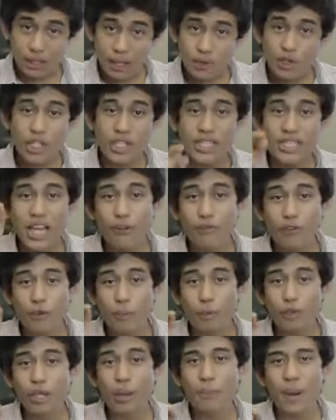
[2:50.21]
Eu te
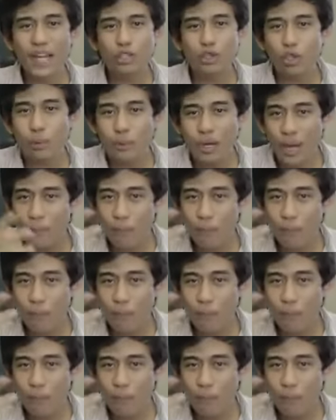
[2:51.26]
desafio para um debate sobre